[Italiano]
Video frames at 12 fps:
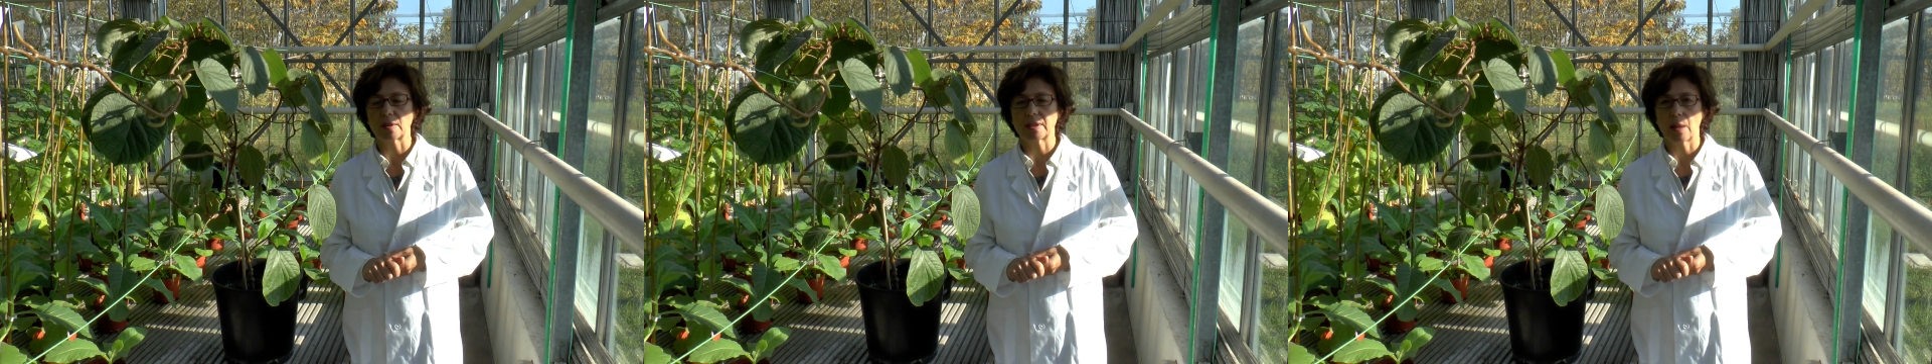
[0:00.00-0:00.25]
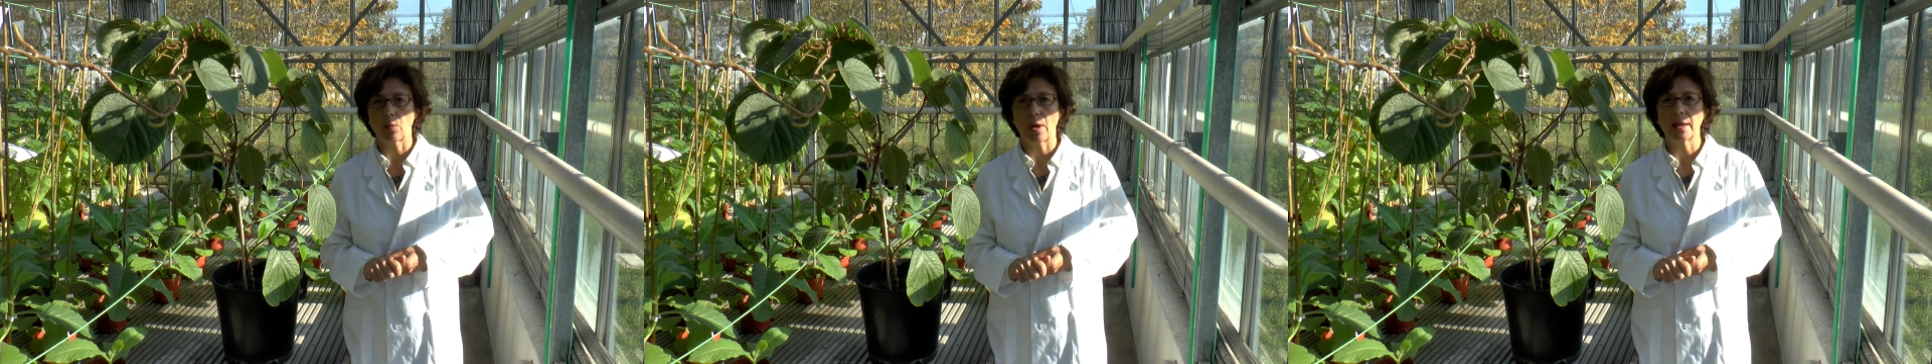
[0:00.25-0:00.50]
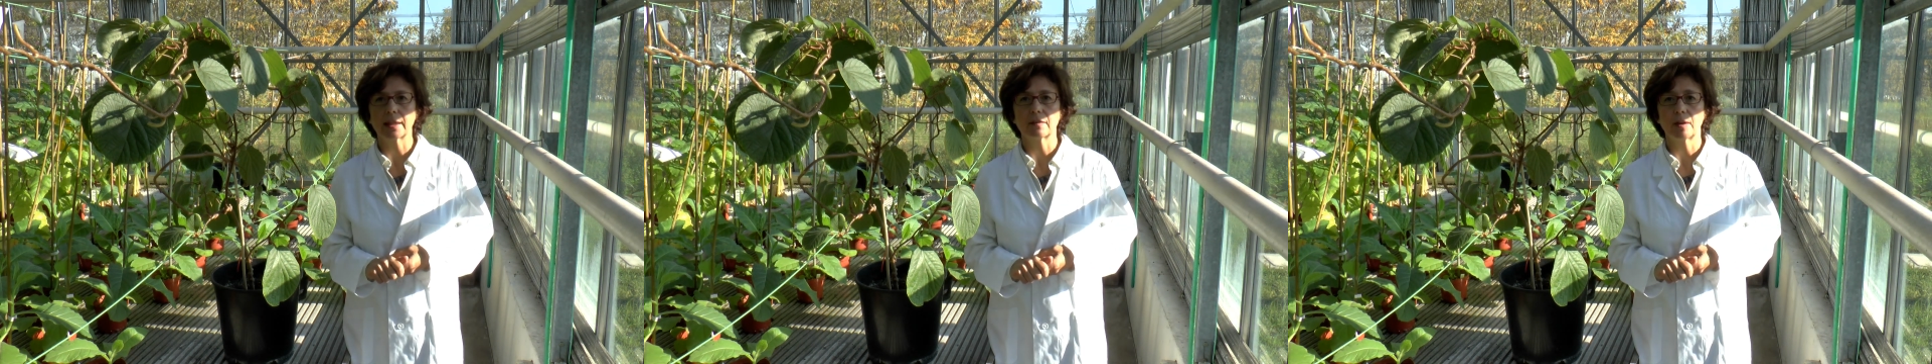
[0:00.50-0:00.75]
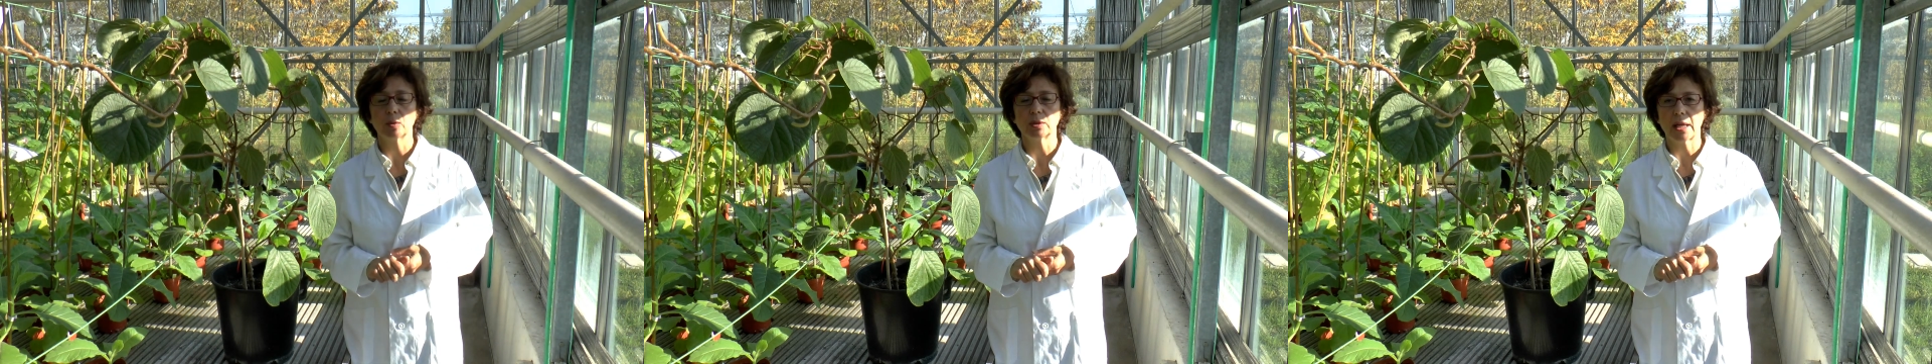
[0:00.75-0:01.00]
stiamo anche
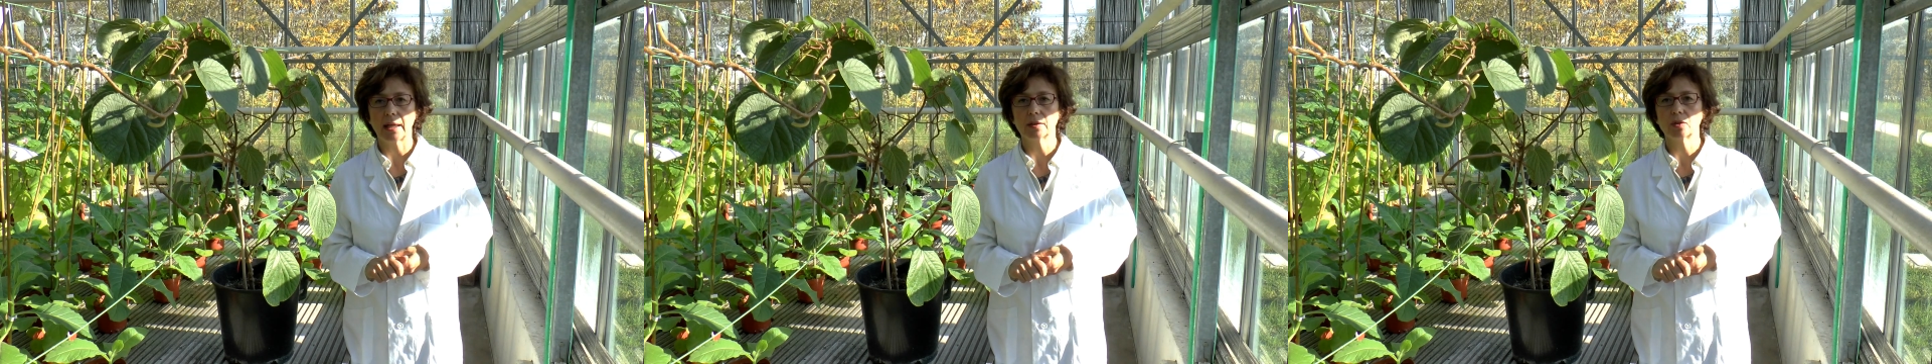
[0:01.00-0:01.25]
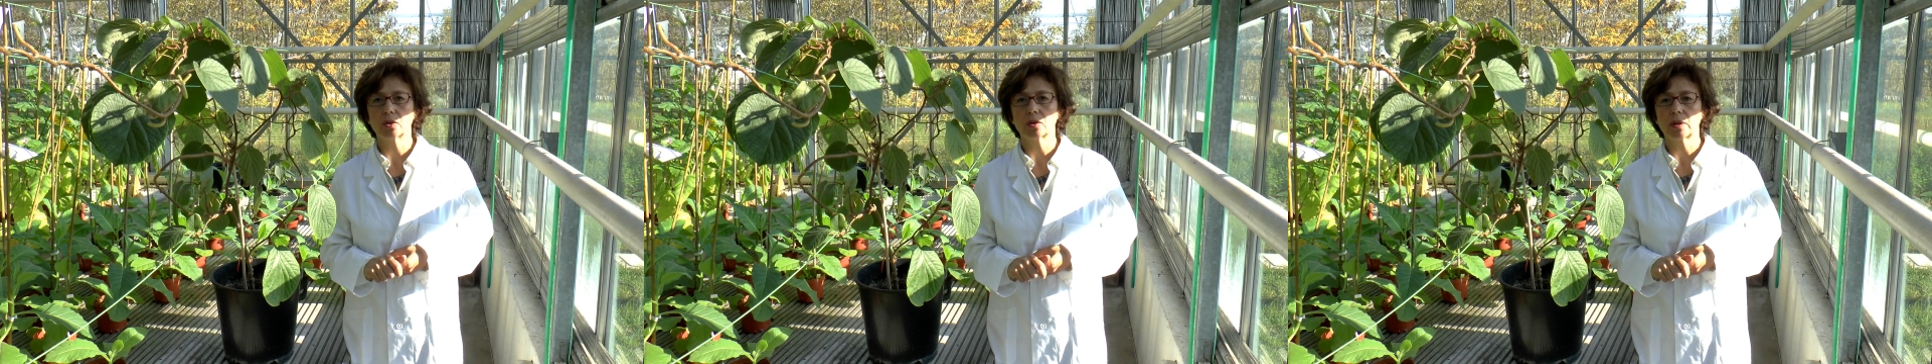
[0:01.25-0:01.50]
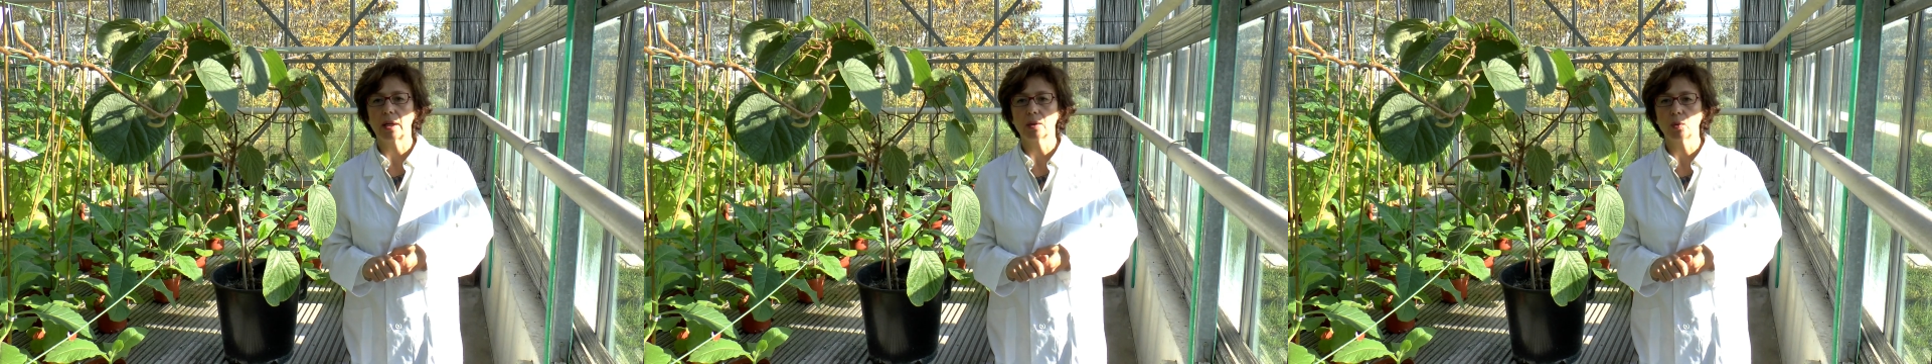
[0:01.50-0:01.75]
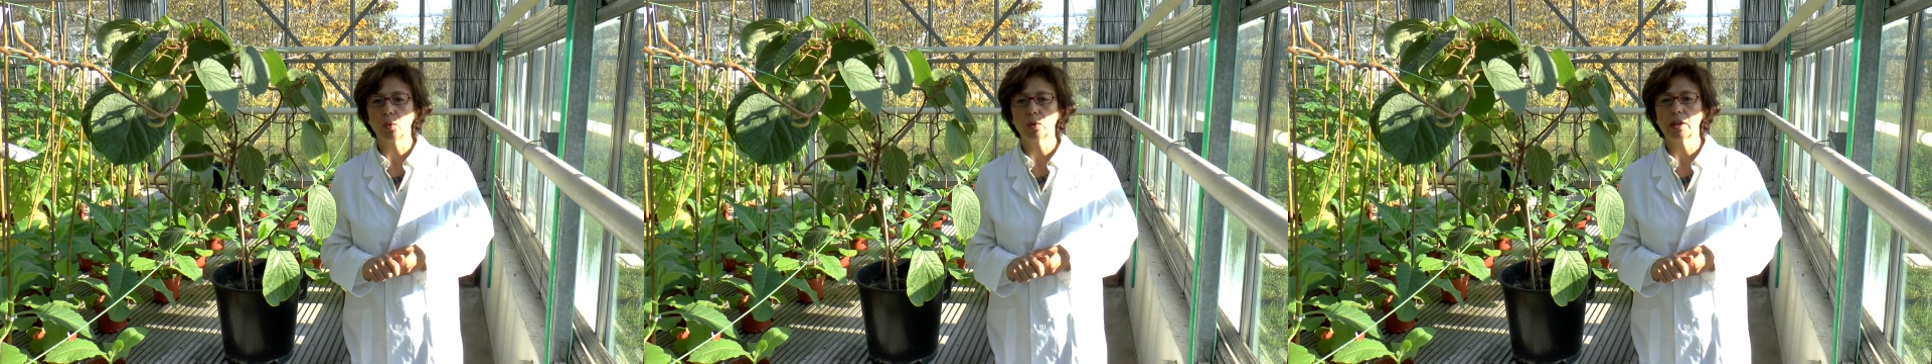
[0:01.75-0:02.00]
valutando
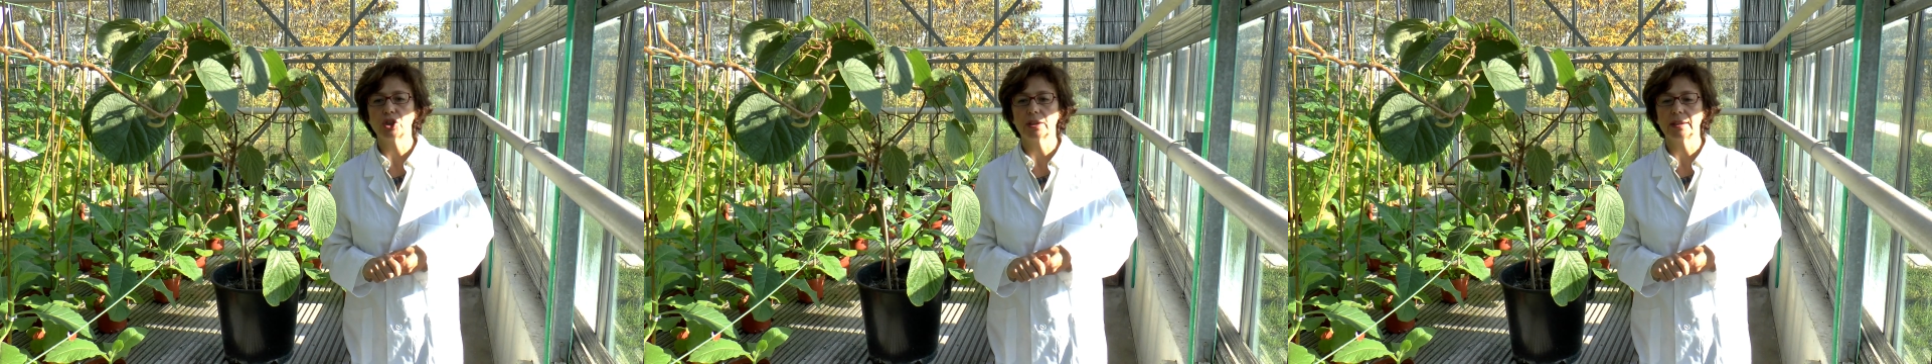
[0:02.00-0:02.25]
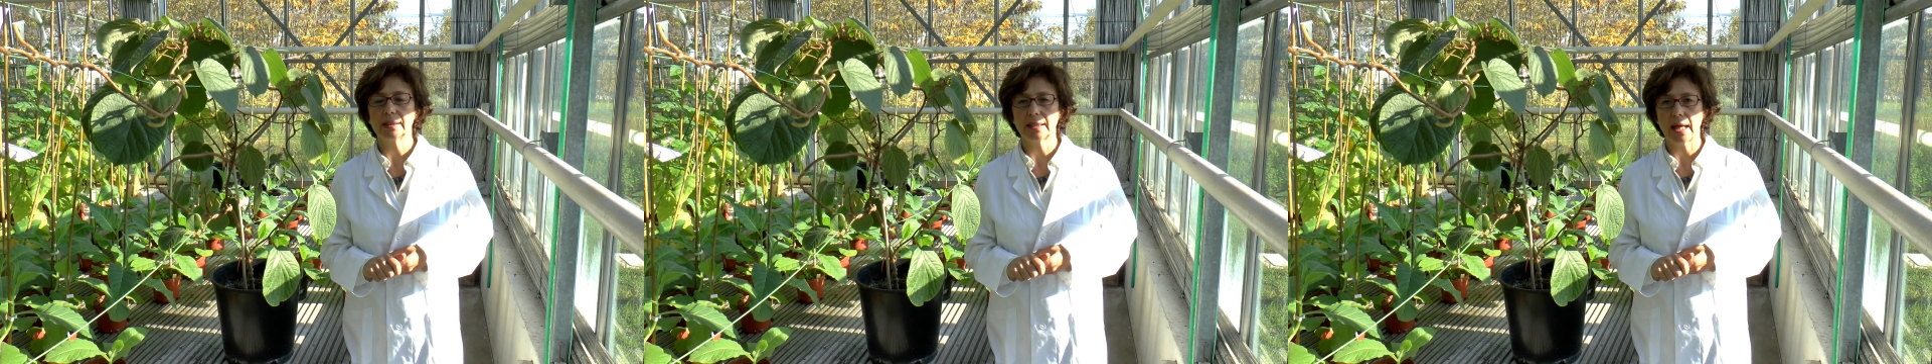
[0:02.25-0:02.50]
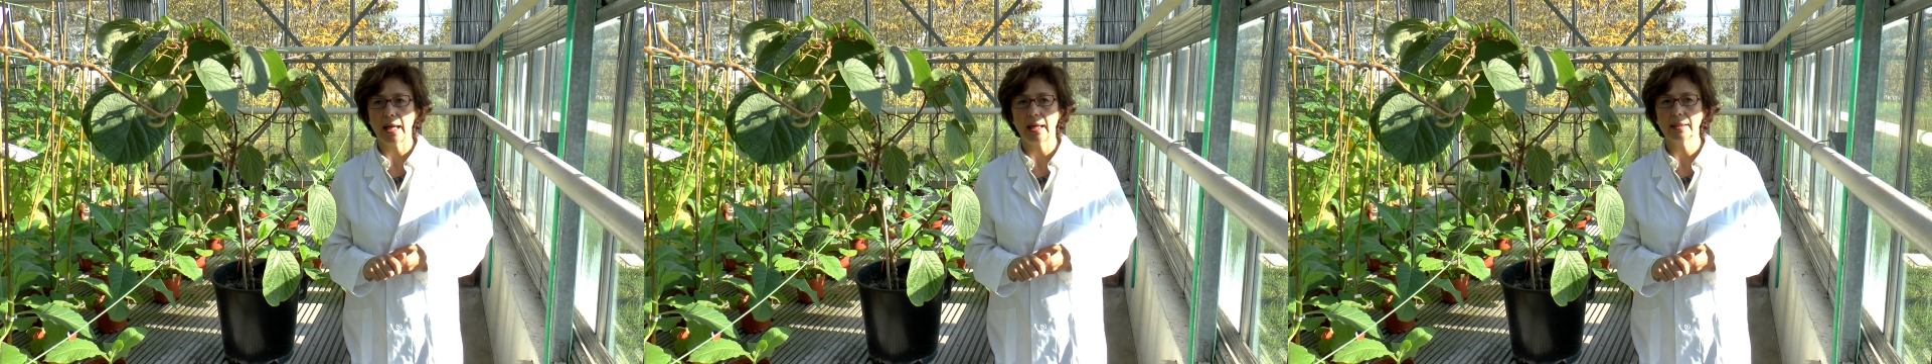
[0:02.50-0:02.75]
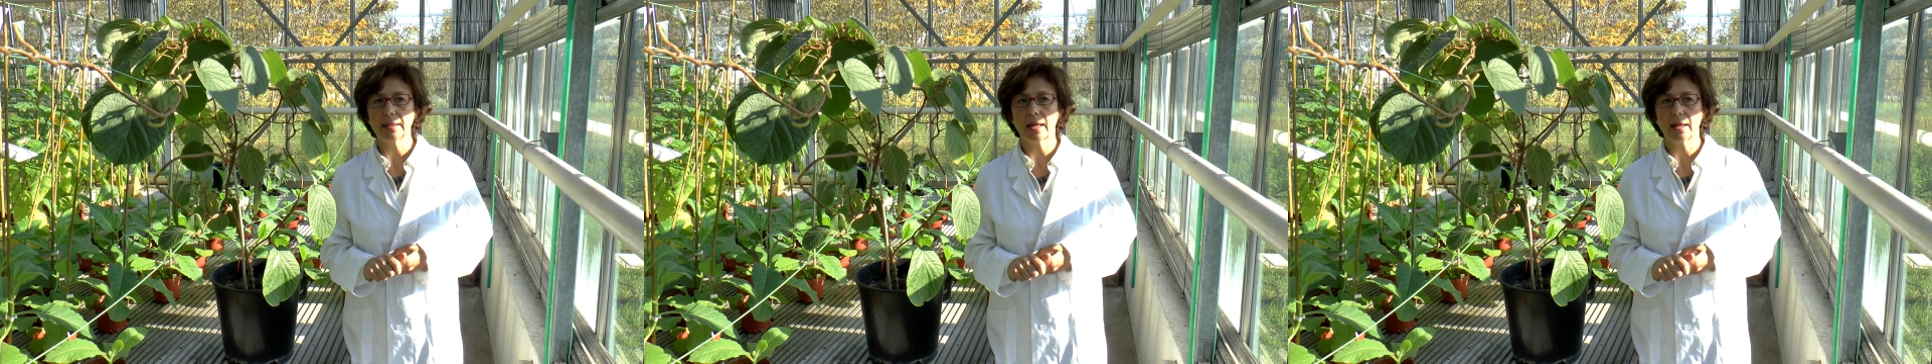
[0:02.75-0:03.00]
alcune
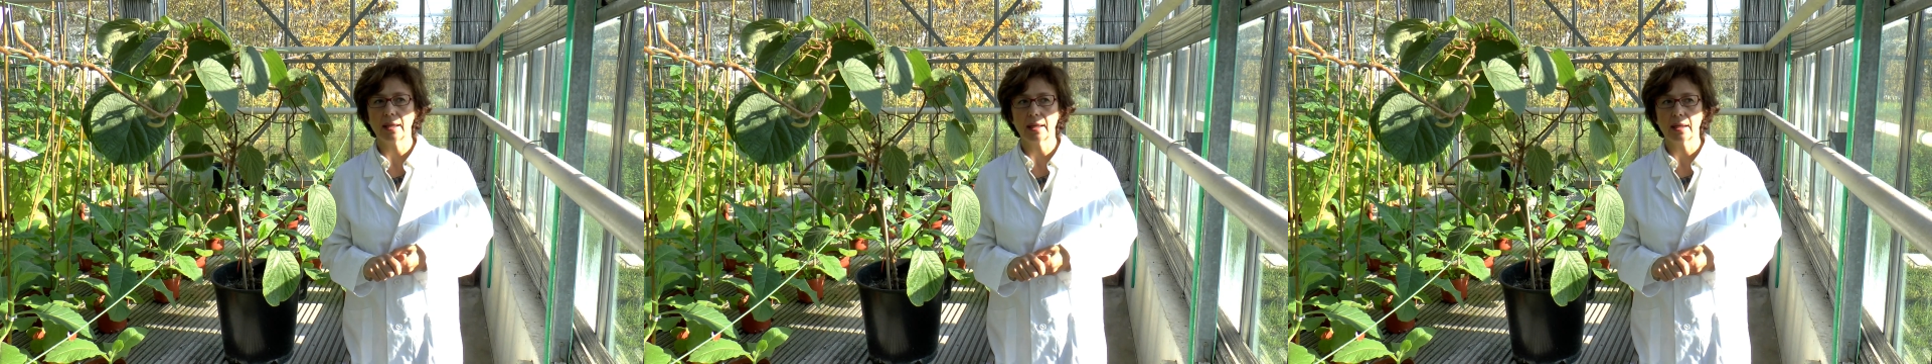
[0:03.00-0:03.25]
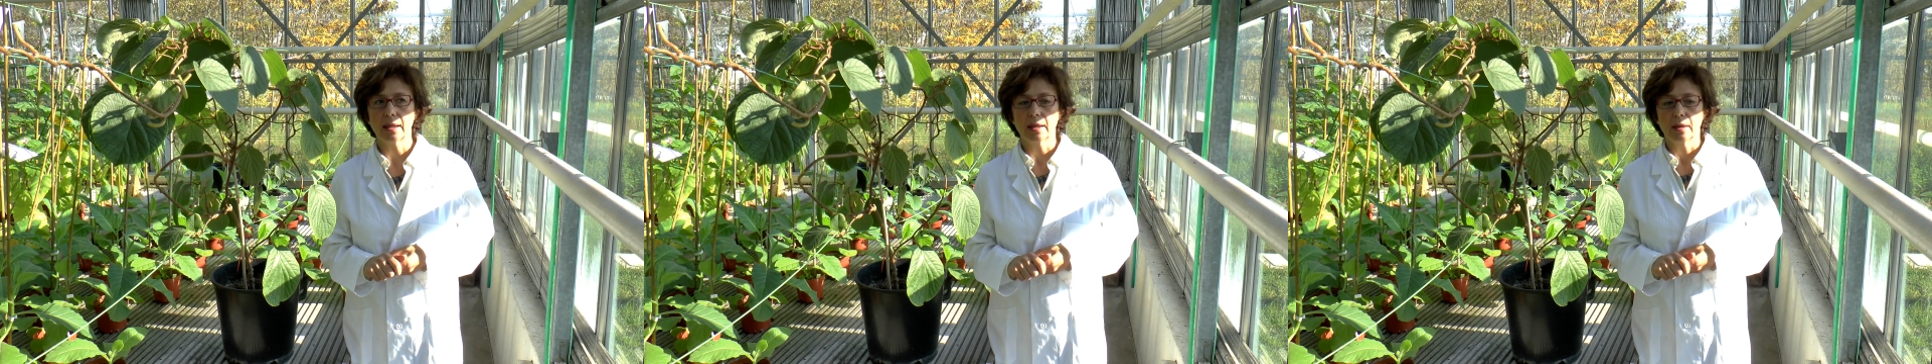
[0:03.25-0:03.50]
centinaia e